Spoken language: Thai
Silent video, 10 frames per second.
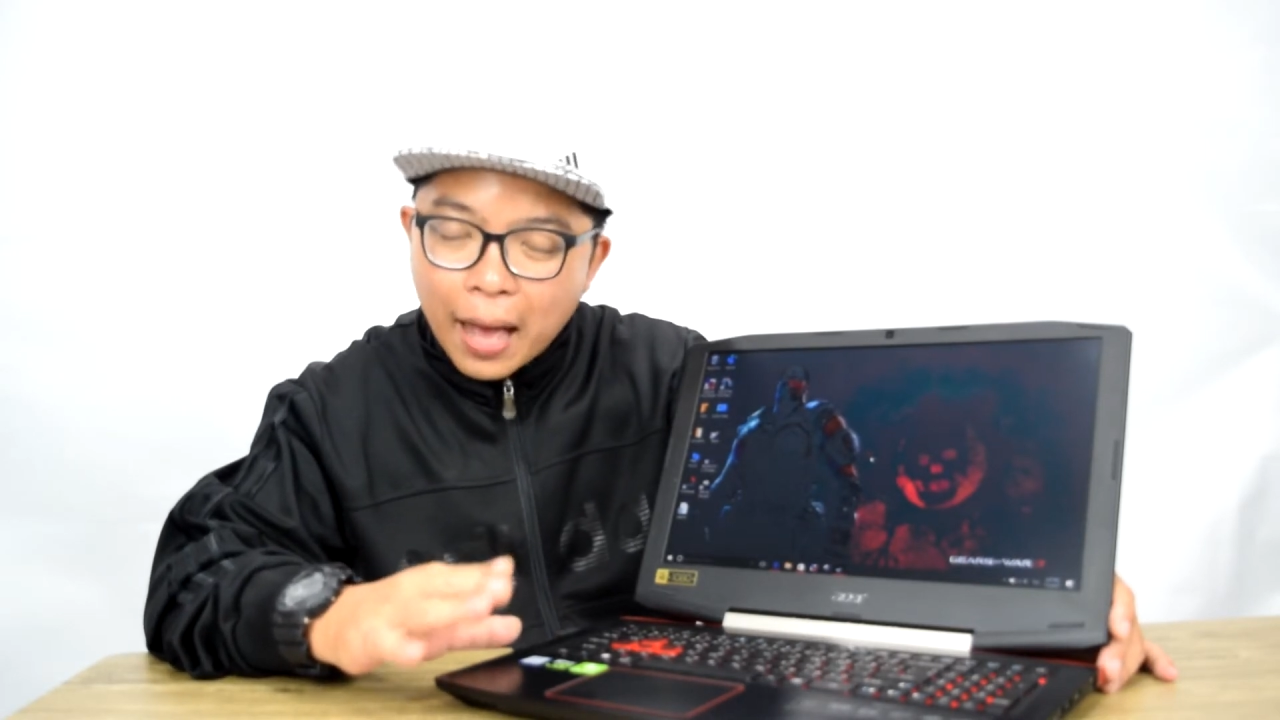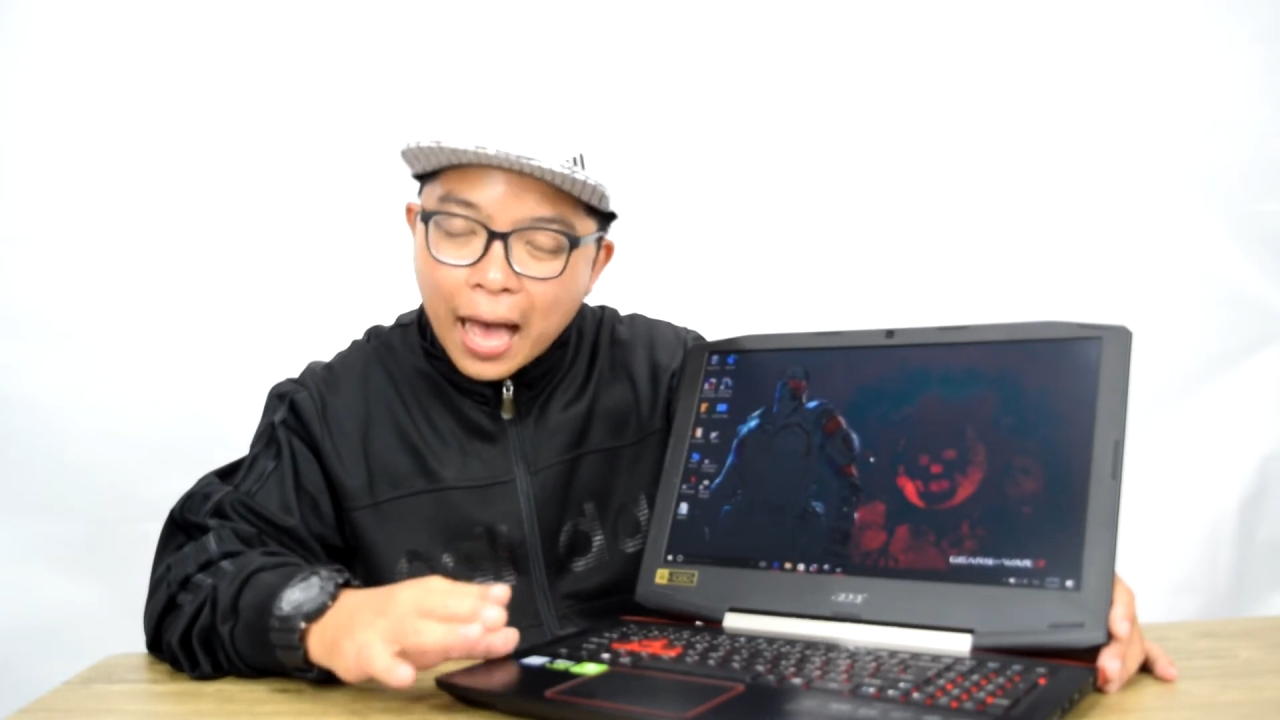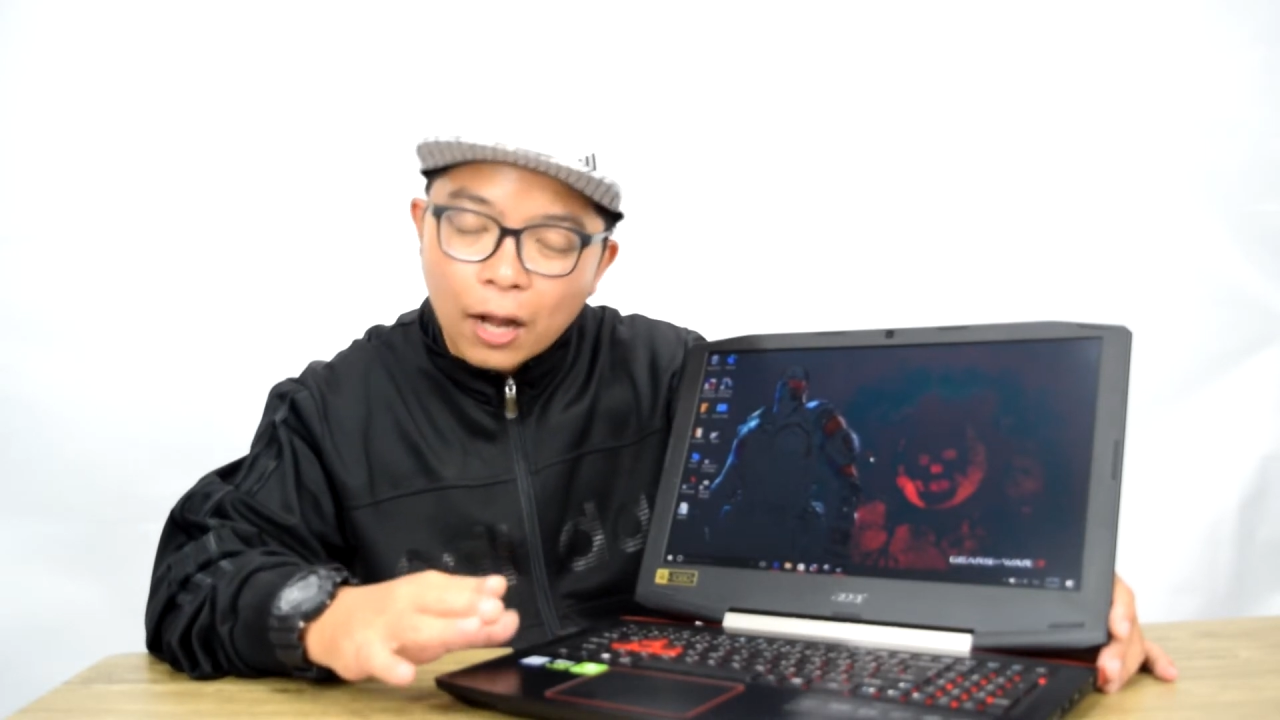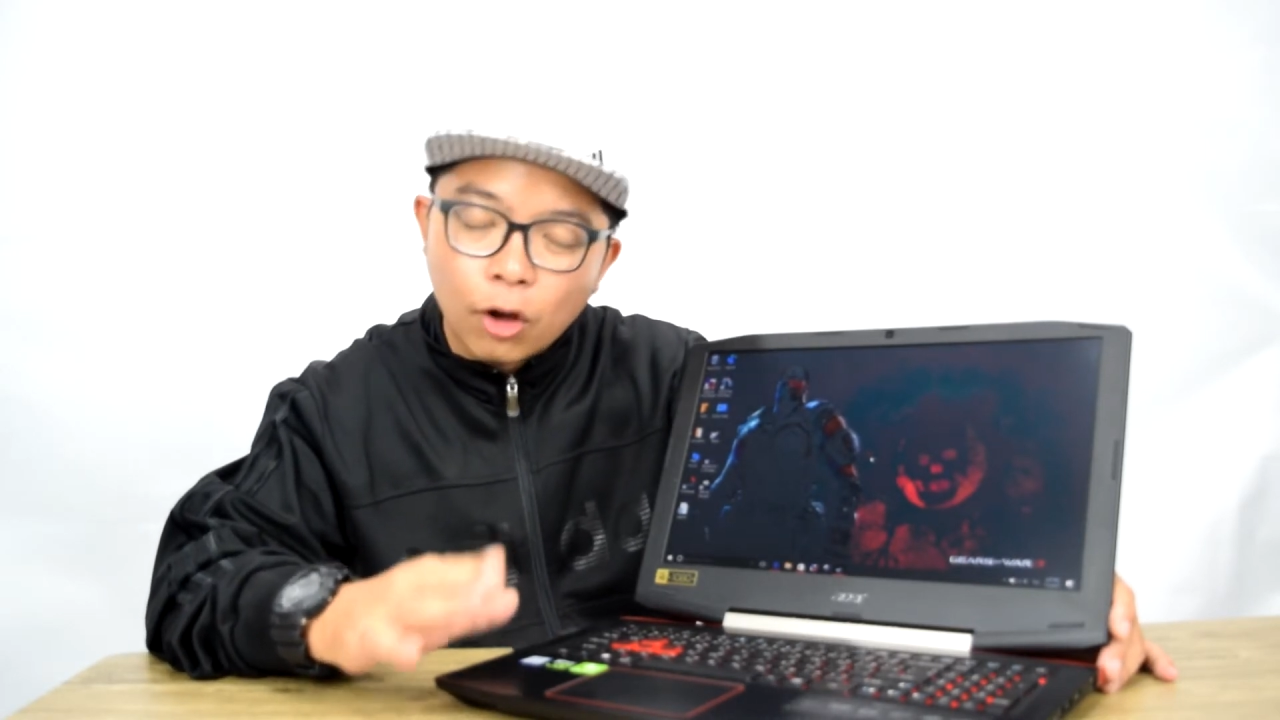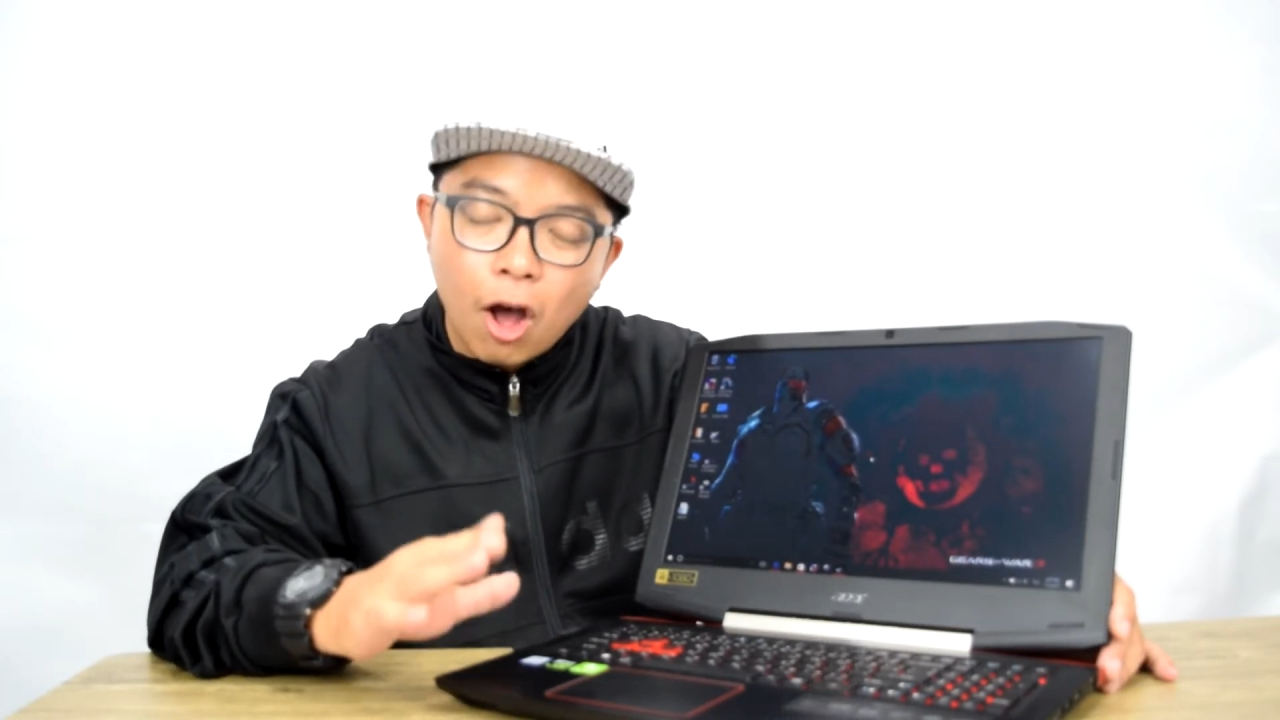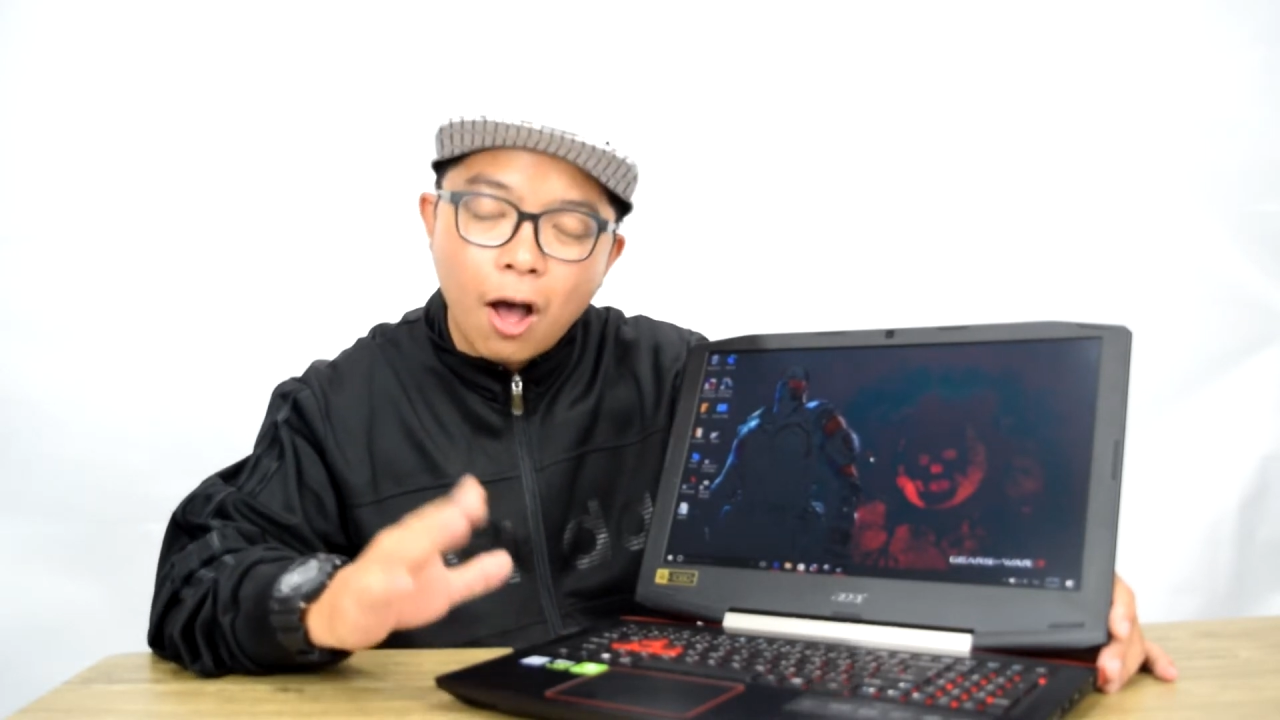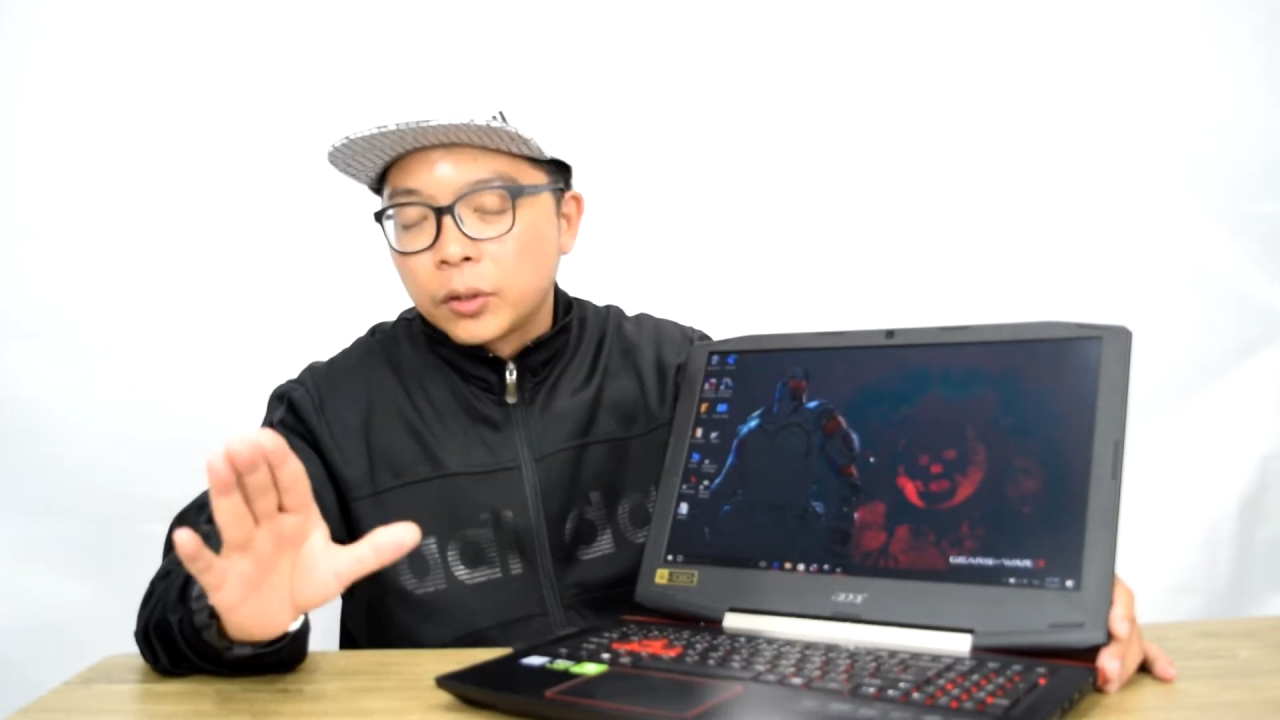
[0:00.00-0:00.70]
บาท แล้วก็